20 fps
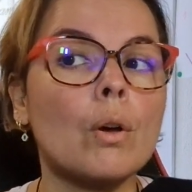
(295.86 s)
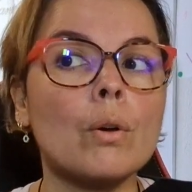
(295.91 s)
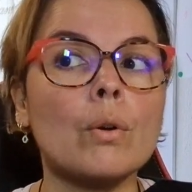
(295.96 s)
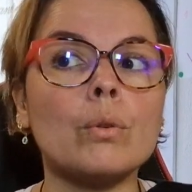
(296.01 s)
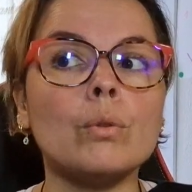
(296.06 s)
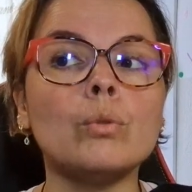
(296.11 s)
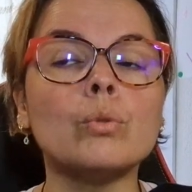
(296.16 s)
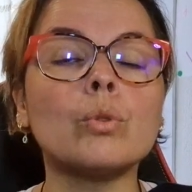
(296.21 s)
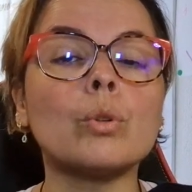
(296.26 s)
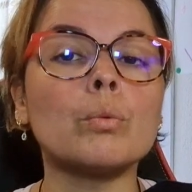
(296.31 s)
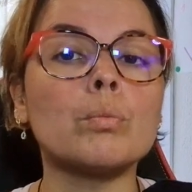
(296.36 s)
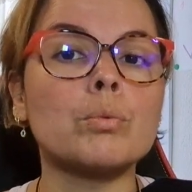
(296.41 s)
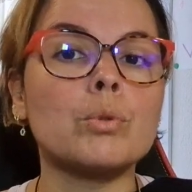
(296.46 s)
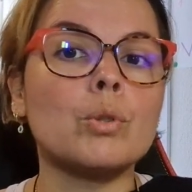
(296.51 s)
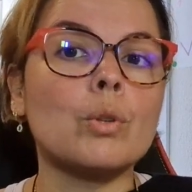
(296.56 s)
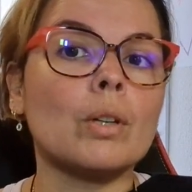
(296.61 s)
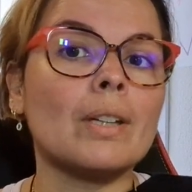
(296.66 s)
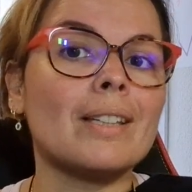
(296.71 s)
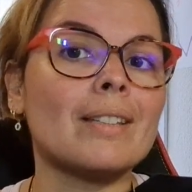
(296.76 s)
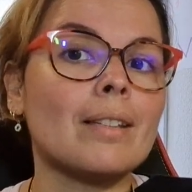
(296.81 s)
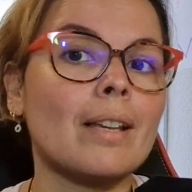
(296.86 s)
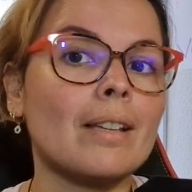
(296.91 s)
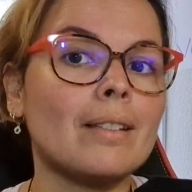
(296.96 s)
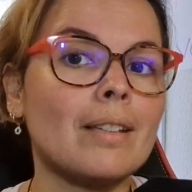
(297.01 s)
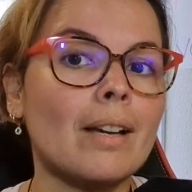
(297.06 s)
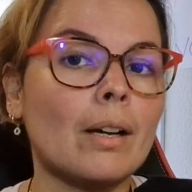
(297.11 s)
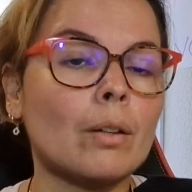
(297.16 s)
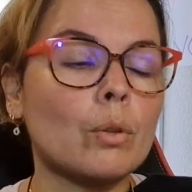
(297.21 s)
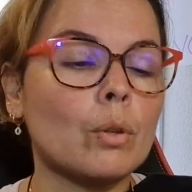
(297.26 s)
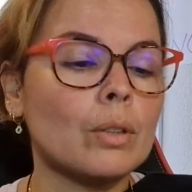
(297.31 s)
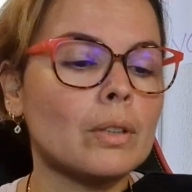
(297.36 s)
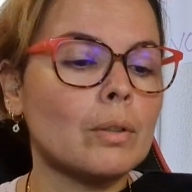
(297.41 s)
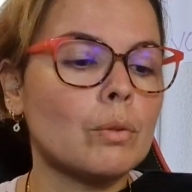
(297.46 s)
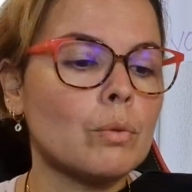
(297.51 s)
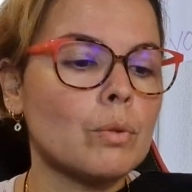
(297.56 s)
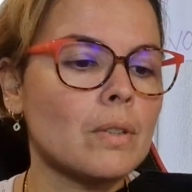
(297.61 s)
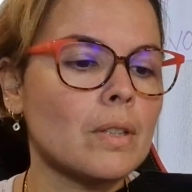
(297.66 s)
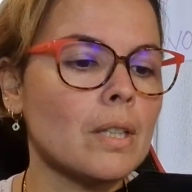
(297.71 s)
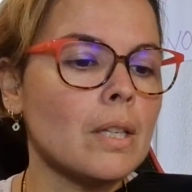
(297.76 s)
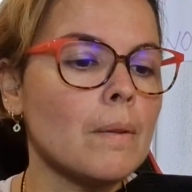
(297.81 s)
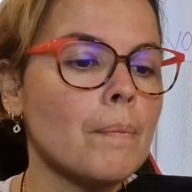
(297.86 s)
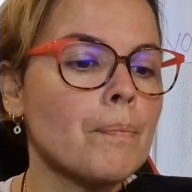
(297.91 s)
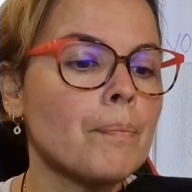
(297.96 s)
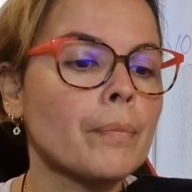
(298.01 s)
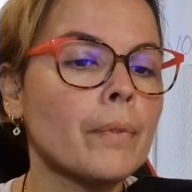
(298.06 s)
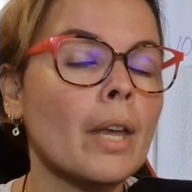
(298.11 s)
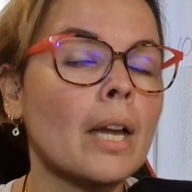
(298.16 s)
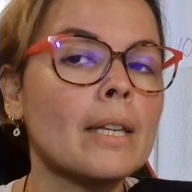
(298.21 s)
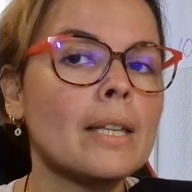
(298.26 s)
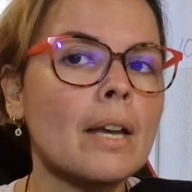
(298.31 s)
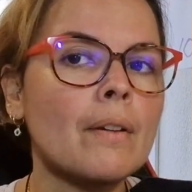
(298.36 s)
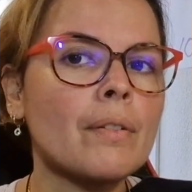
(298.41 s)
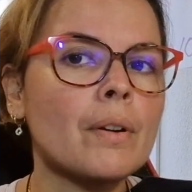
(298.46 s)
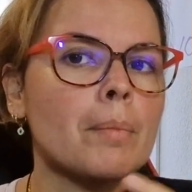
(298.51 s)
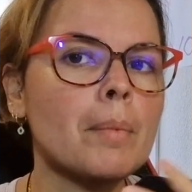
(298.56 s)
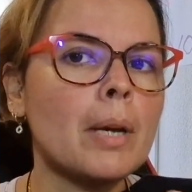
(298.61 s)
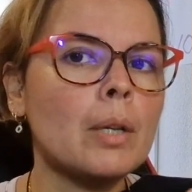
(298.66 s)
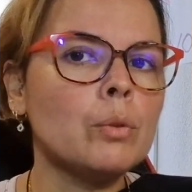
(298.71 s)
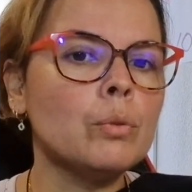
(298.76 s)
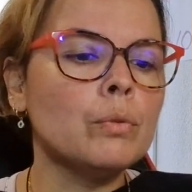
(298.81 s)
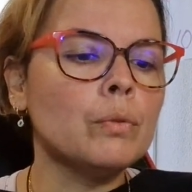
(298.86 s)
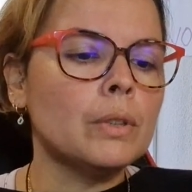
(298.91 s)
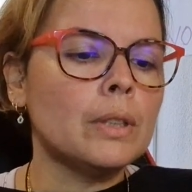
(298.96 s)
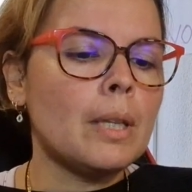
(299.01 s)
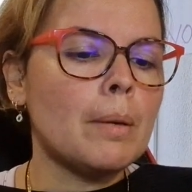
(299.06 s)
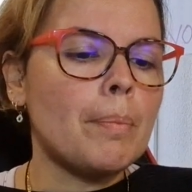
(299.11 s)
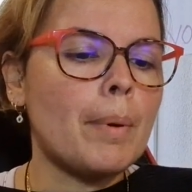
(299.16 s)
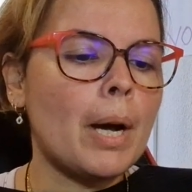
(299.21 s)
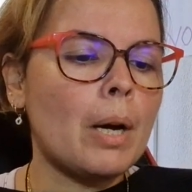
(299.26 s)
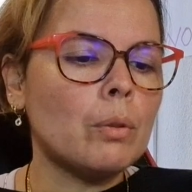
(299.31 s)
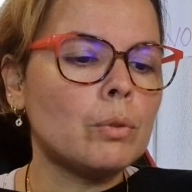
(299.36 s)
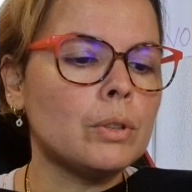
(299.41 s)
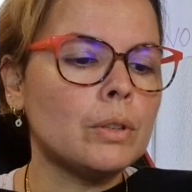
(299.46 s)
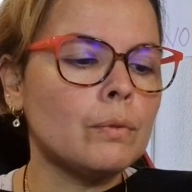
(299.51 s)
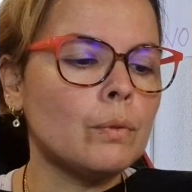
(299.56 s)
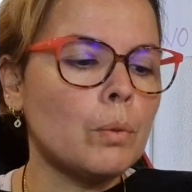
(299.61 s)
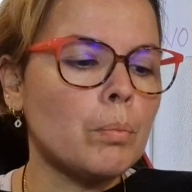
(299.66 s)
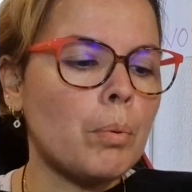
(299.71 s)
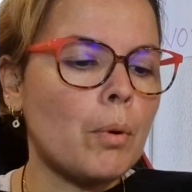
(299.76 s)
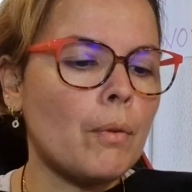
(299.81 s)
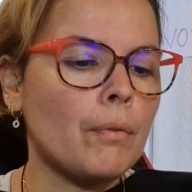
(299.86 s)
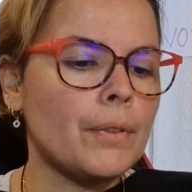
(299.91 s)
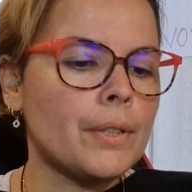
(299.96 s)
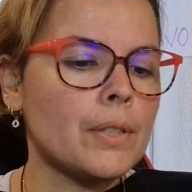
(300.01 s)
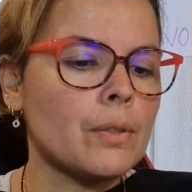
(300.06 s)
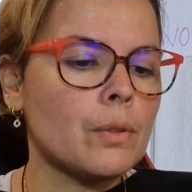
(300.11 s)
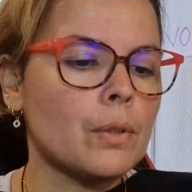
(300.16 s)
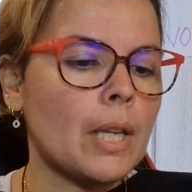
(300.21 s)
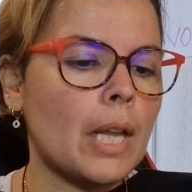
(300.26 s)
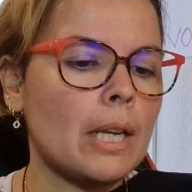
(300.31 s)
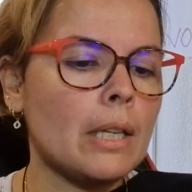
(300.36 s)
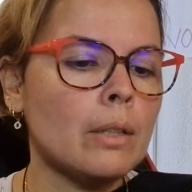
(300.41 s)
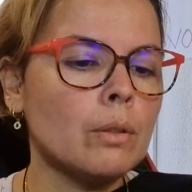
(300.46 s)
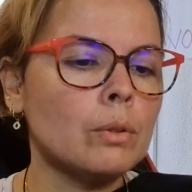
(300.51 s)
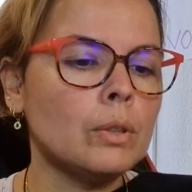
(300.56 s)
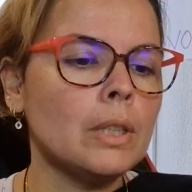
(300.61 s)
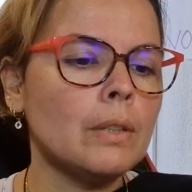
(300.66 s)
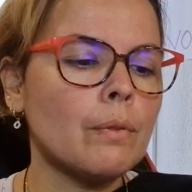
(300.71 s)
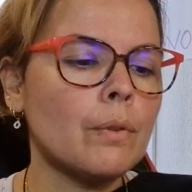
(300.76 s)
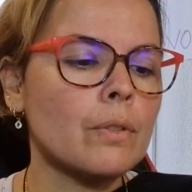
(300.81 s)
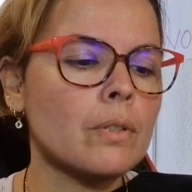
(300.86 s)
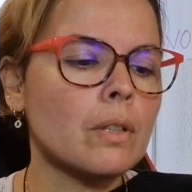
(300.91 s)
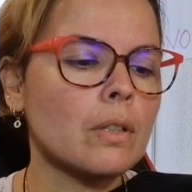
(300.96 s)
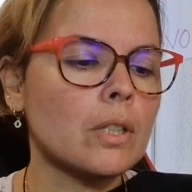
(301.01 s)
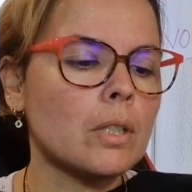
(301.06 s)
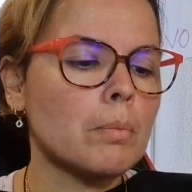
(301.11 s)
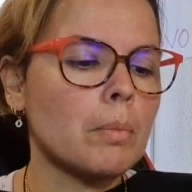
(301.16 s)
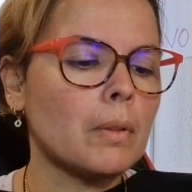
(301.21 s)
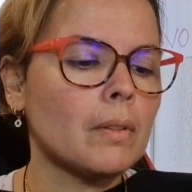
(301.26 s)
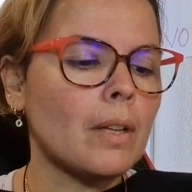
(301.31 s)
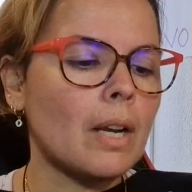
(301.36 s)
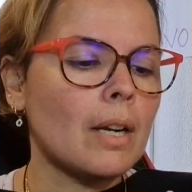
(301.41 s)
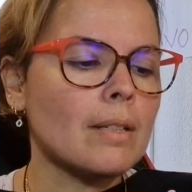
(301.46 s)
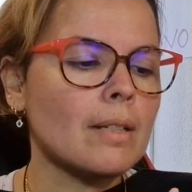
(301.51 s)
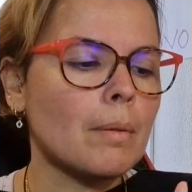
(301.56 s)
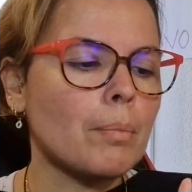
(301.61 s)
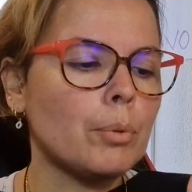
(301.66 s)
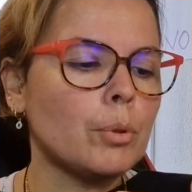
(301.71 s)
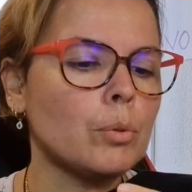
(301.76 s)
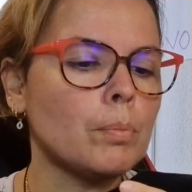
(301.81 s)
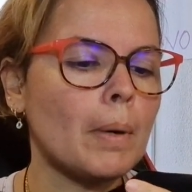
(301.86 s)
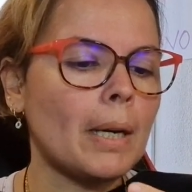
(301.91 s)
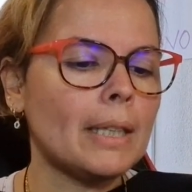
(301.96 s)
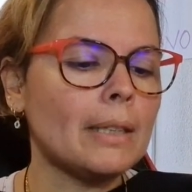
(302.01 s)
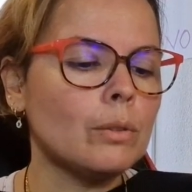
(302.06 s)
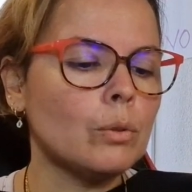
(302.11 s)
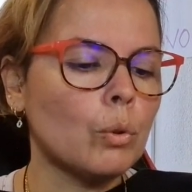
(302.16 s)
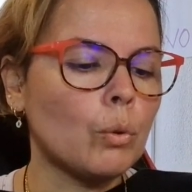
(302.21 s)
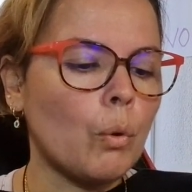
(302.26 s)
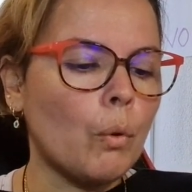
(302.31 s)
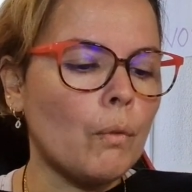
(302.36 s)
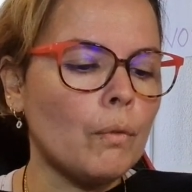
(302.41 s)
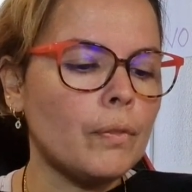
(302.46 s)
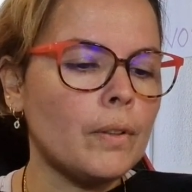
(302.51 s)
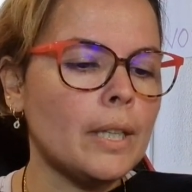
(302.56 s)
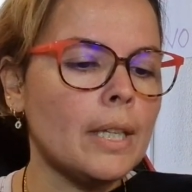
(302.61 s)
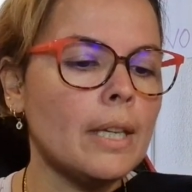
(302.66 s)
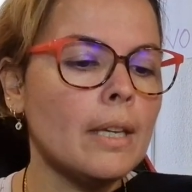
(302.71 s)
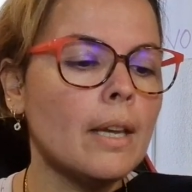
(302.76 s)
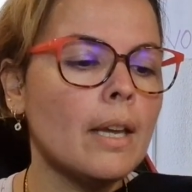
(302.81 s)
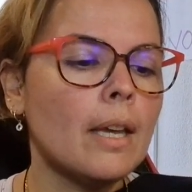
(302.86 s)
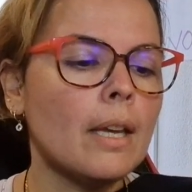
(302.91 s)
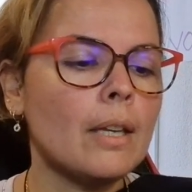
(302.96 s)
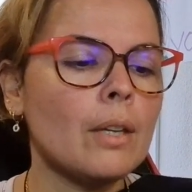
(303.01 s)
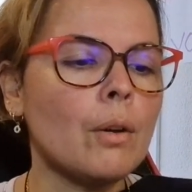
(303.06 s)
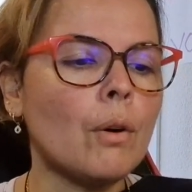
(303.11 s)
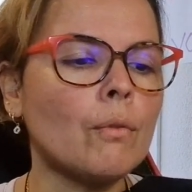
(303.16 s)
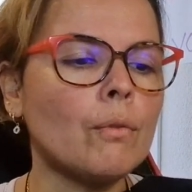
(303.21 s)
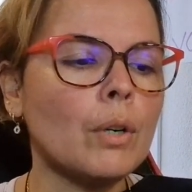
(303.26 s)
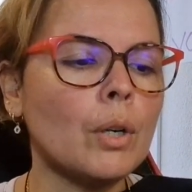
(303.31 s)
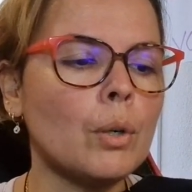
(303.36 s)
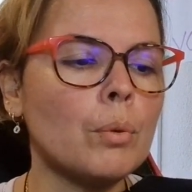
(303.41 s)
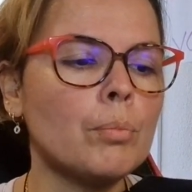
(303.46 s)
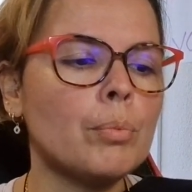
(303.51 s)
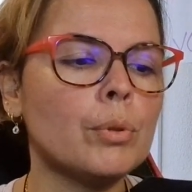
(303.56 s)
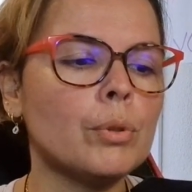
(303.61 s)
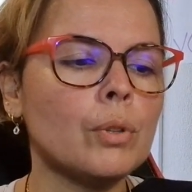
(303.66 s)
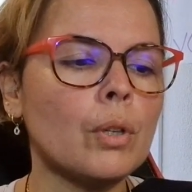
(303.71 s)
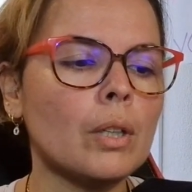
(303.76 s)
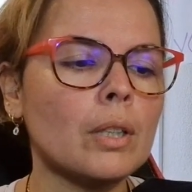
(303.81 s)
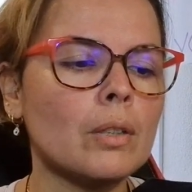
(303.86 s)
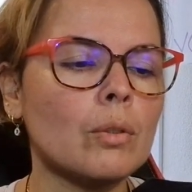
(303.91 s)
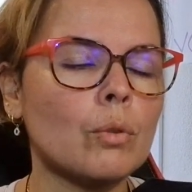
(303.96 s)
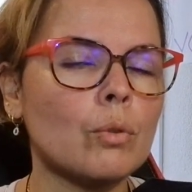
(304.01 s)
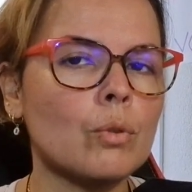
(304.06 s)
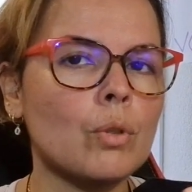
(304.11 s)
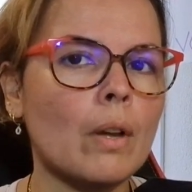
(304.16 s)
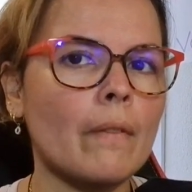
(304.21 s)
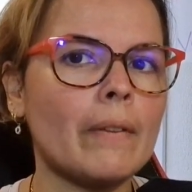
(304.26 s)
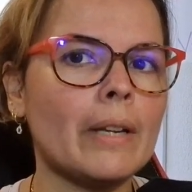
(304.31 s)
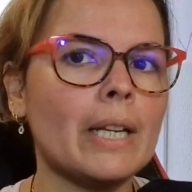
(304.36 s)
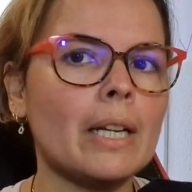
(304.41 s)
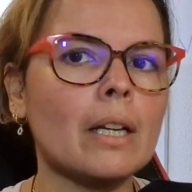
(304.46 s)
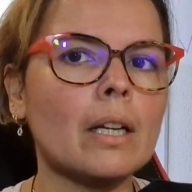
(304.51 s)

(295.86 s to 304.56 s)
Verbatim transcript: euh, une rupture qui t'a été accordée aussi. Il y a vraiment un nouveau départ au niveau professionnel. Et au niveau sentimental, ça peut nous parler de conflits et on voit le bonheur qui ressort avec